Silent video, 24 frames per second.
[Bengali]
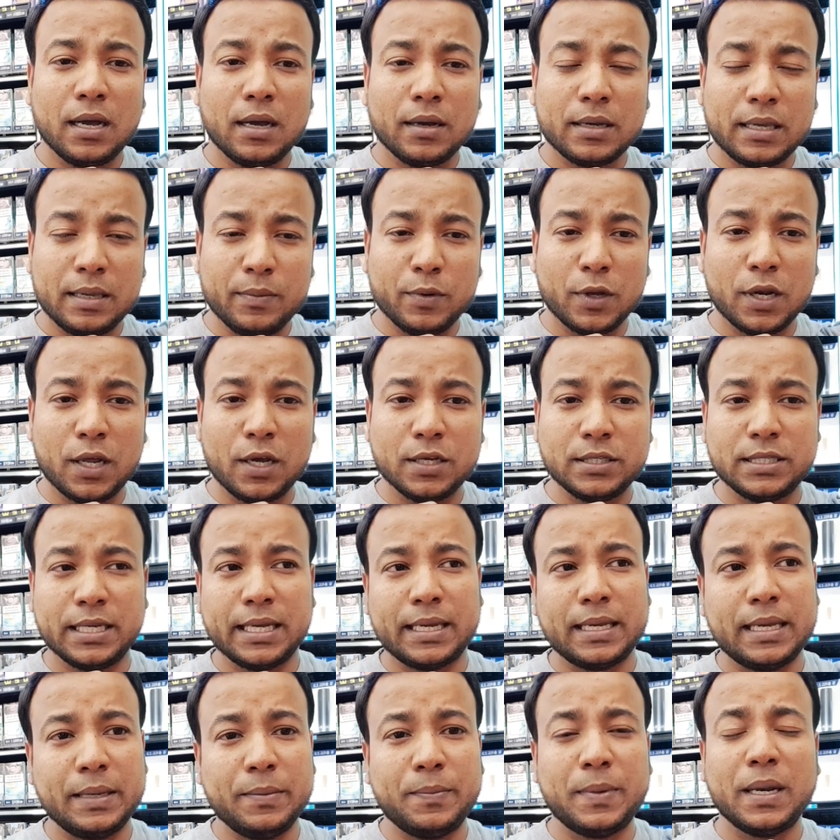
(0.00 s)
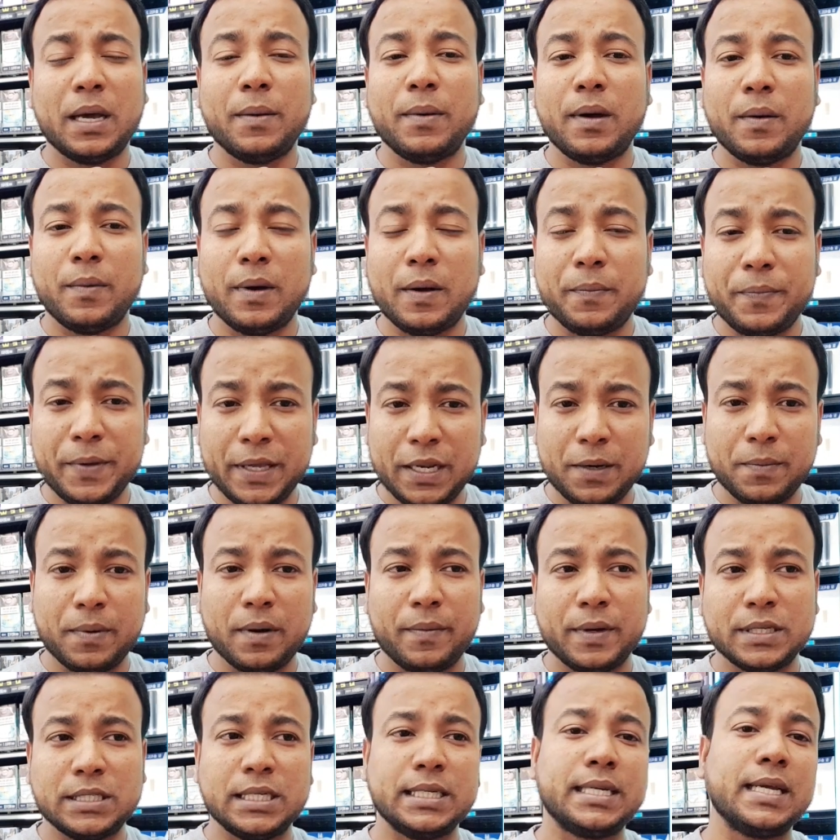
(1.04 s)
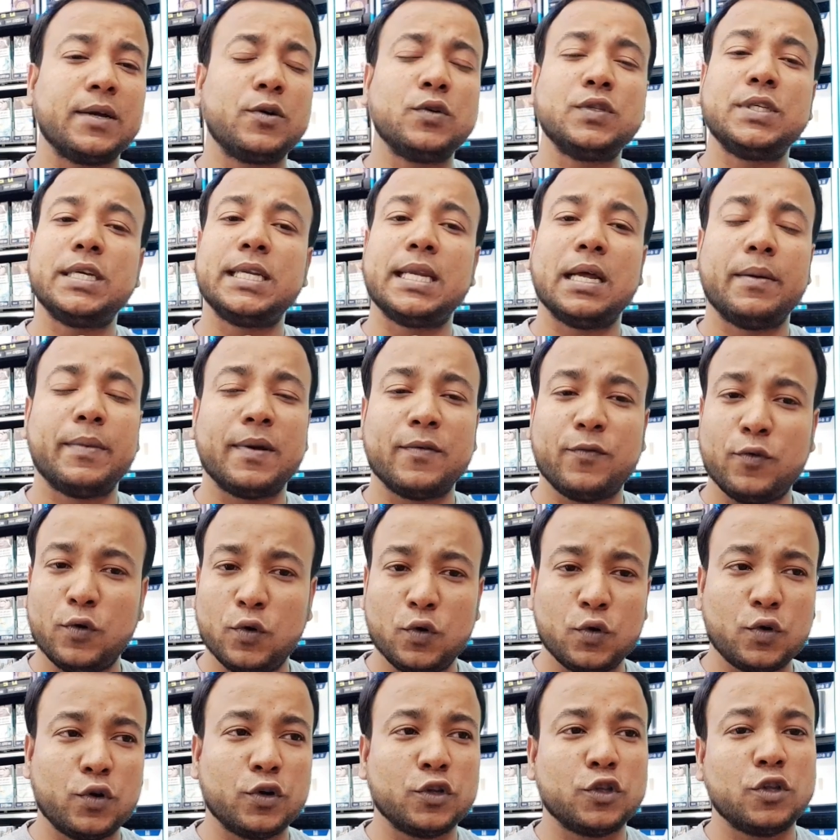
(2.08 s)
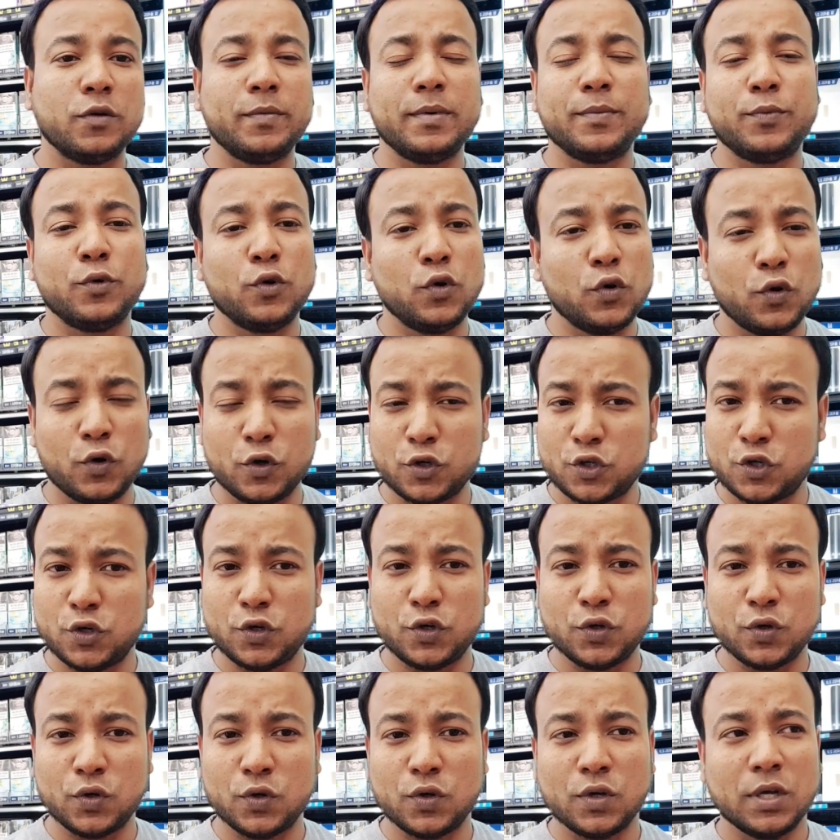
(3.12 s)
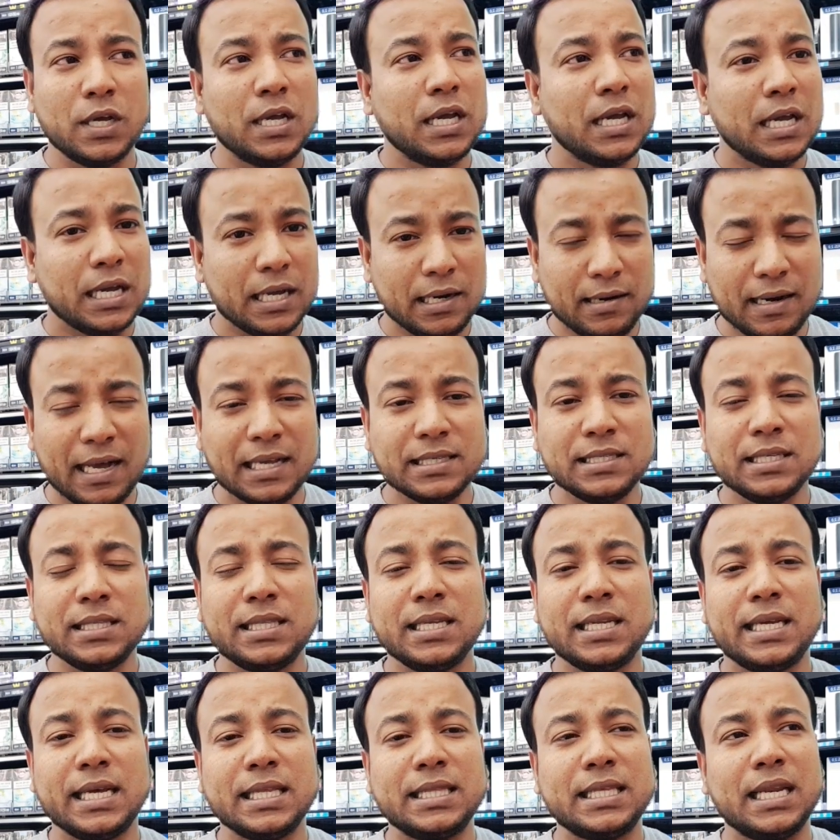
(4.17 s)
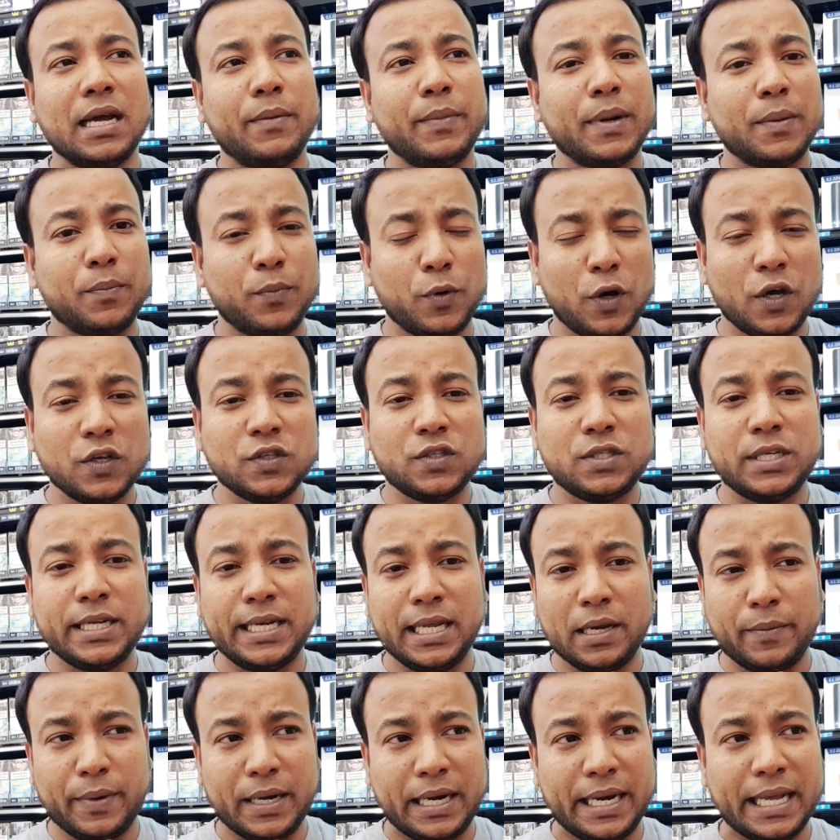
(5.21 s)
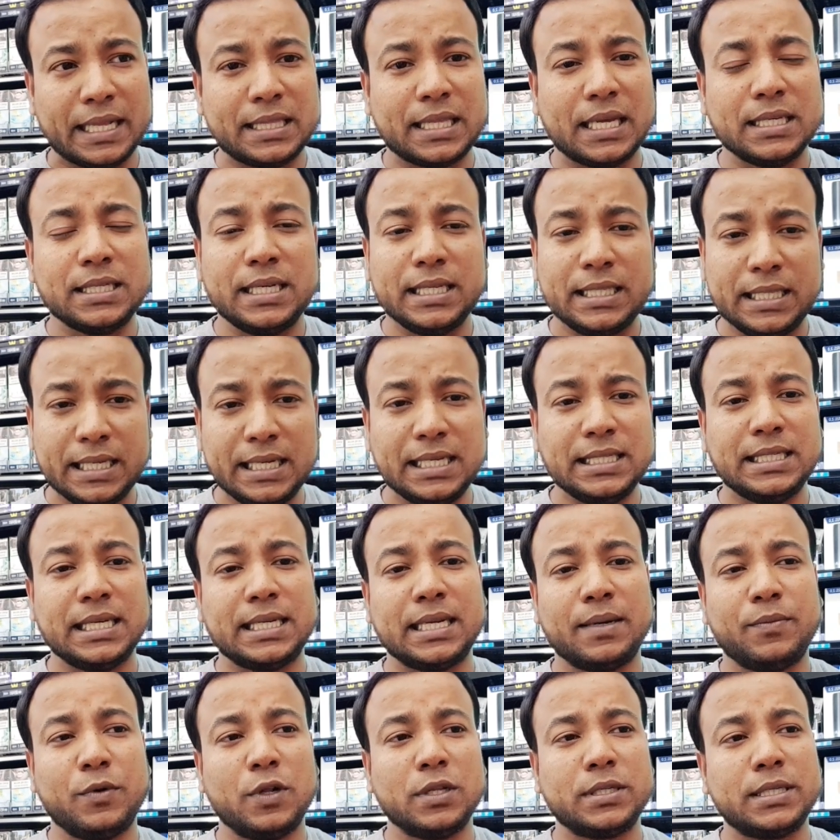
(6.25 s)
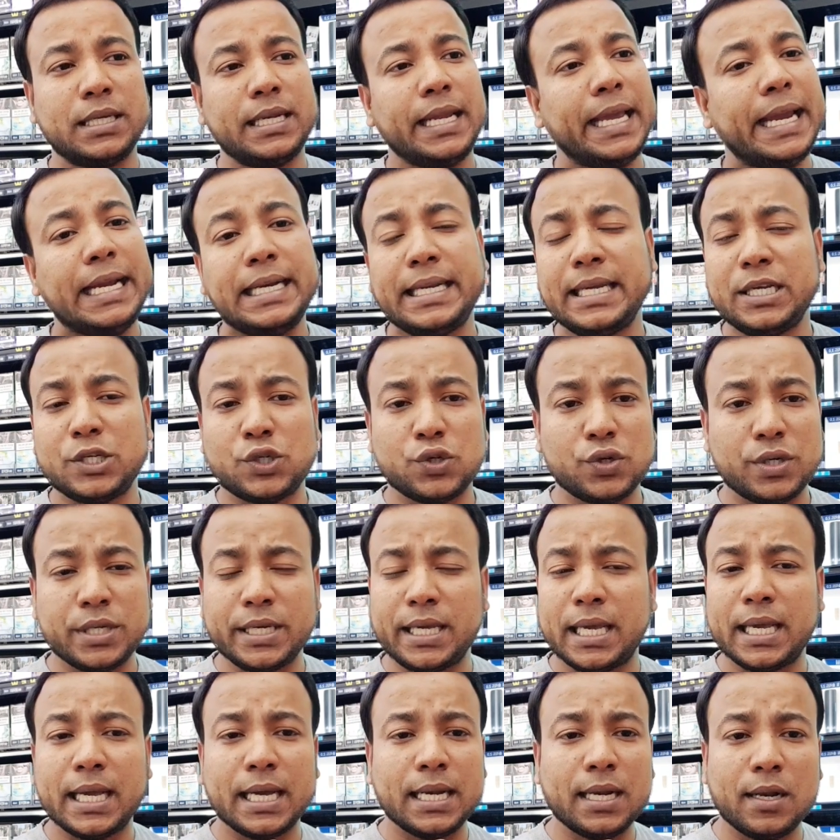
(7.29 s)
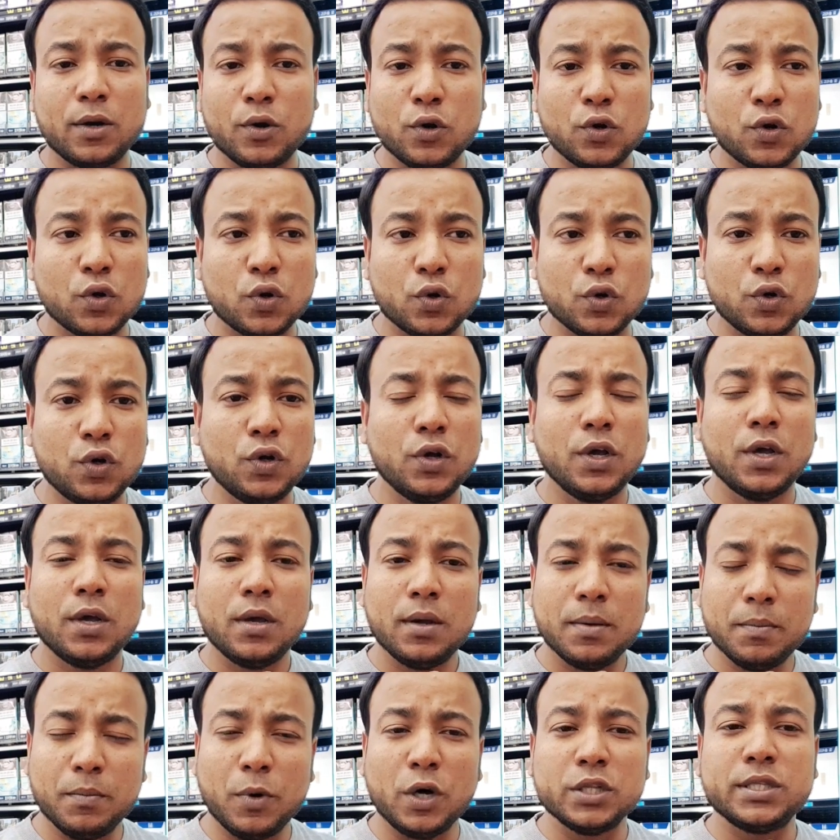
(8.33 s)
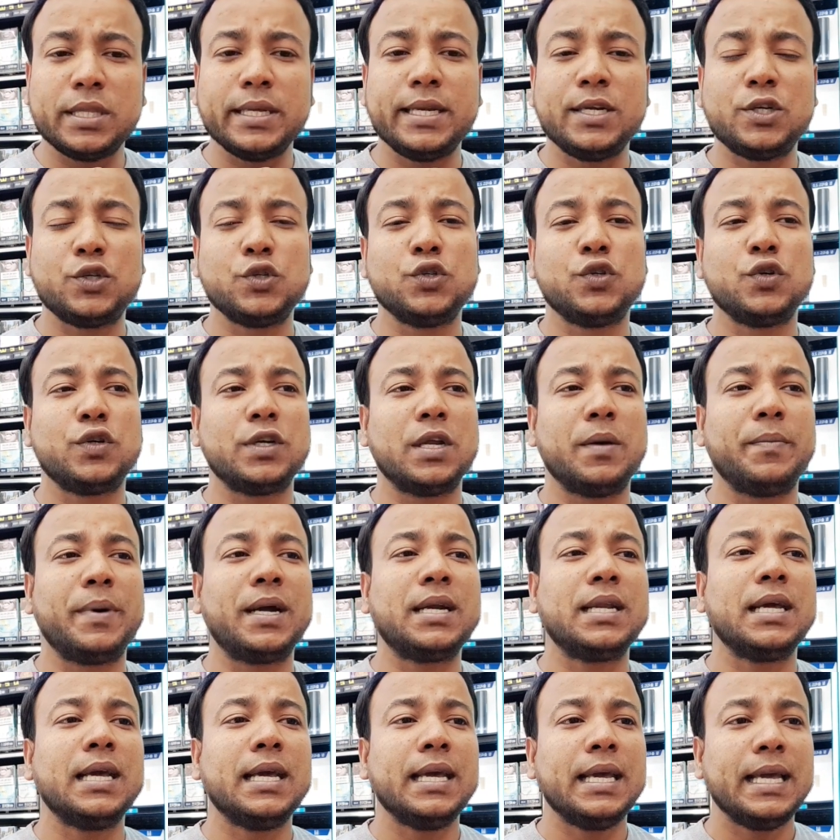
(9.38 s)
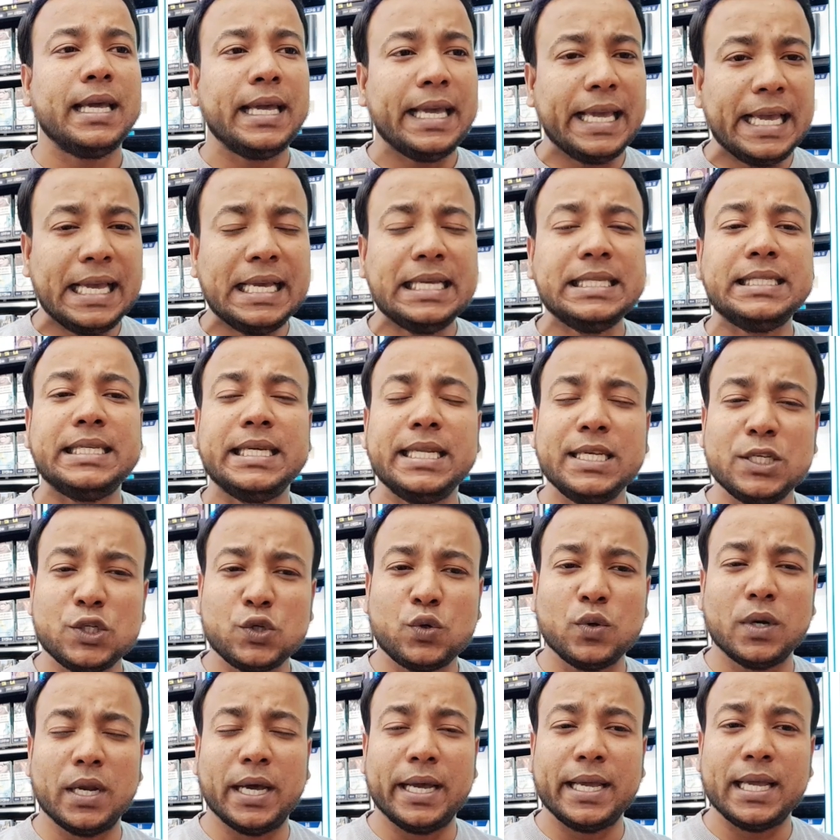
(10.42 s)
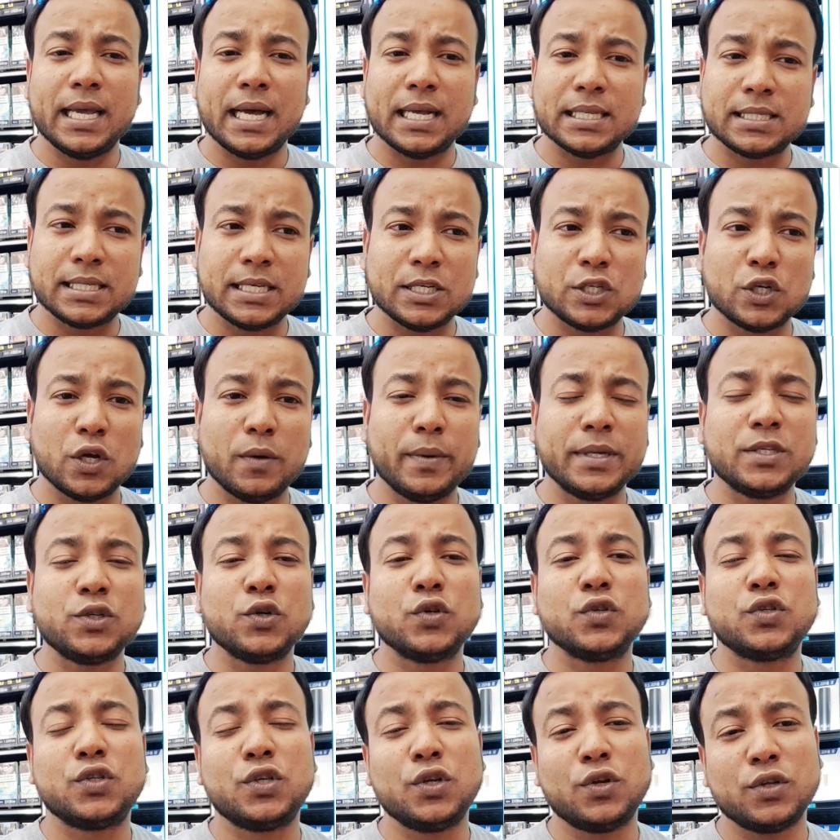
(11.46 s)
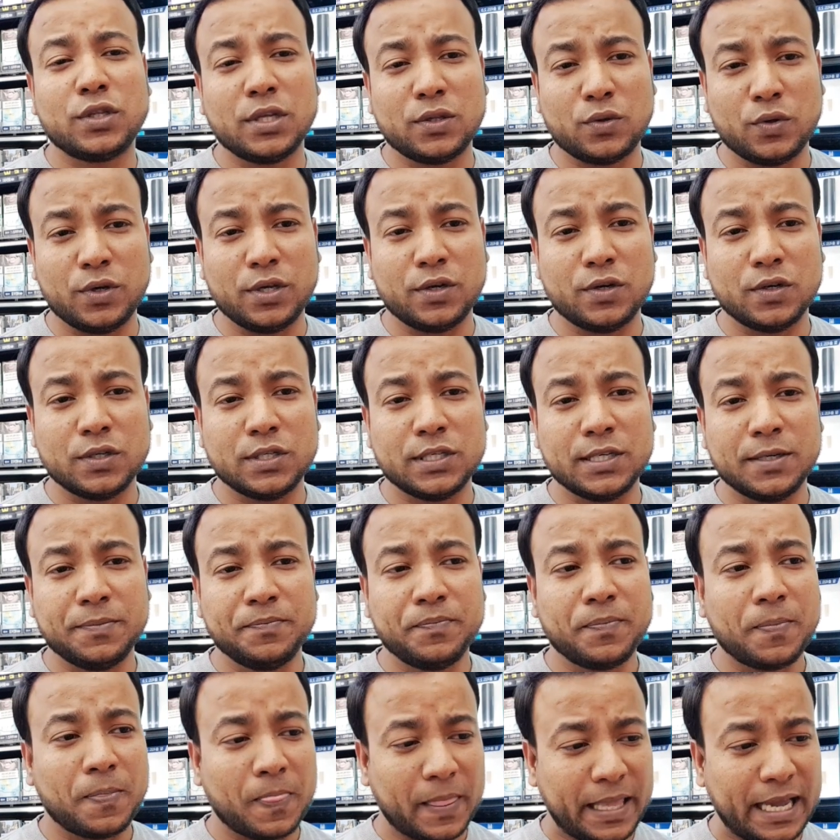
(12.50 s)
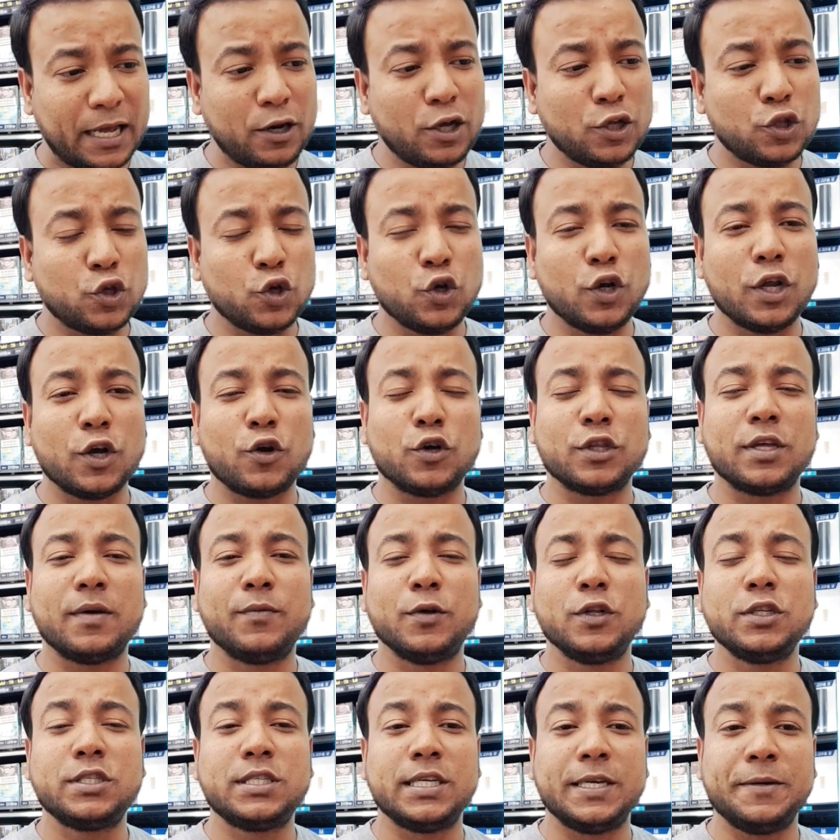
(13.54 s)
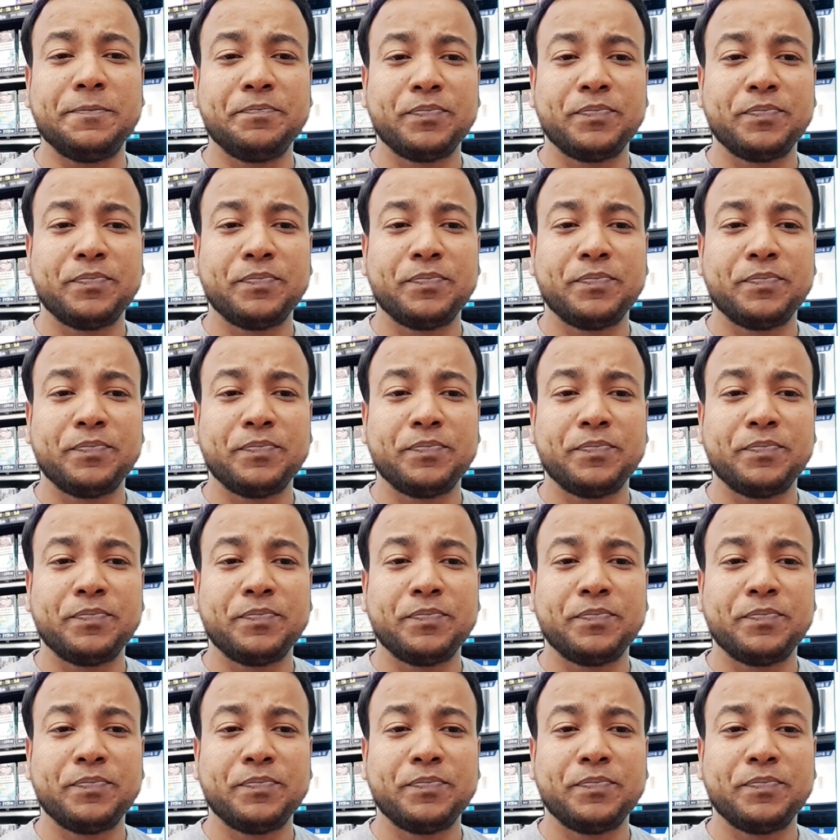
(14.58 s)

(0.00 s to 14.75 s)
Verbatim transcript: কি বলা হয় যে কিবলা বাবা পীর বাবা যেটা করছে এটা আমার ফলো করতে হবে ভুল হোক সঠিক হোক রাজনীতির ক্ষেত্রে আমার বস যিনি আমার নেতা যিনি তিনি যেটা বলছেন এটাই সঠিক এখানে আর অন্য কোনো মতেরই সুযোগ নেই বাট এই জিনিসগুলাই আজকে সমাজে অস্থিরতা তৈরি করছে কেন এতগুলো কথা বলছি